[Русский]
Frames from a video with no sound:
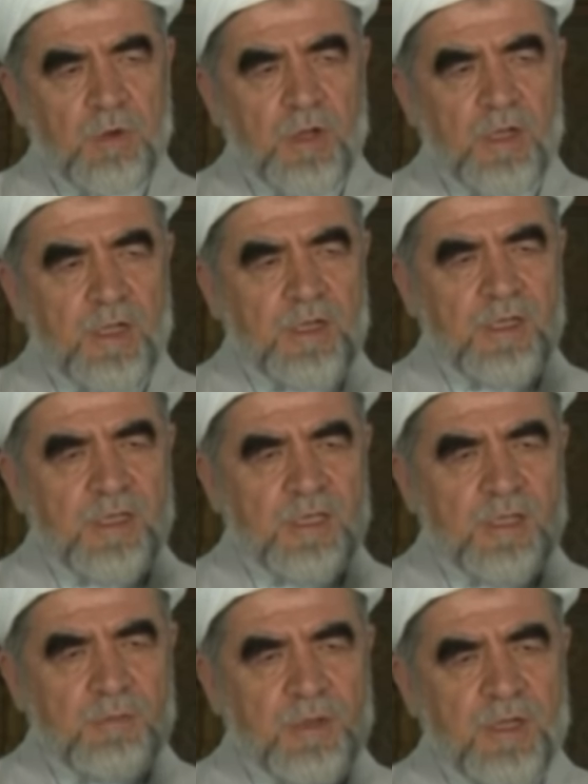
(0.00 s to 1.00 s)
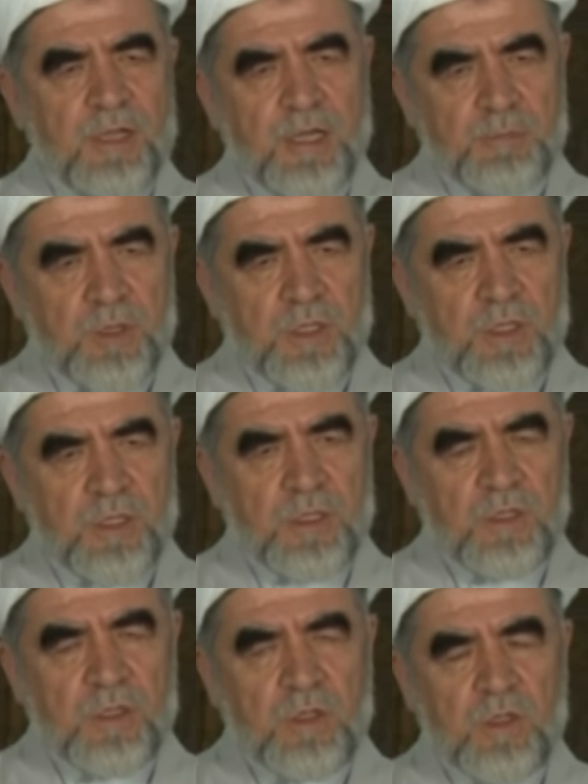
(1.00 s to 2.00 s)
Их дети становятся
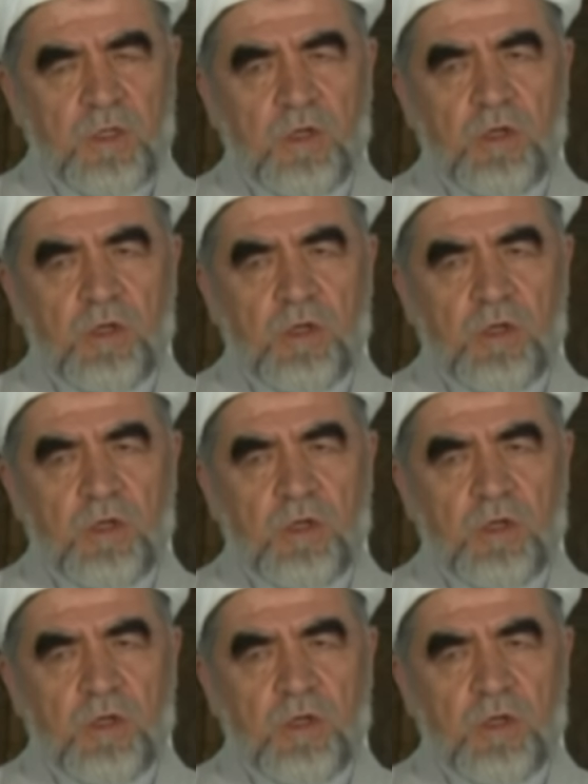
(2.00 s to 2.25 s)
сиротами,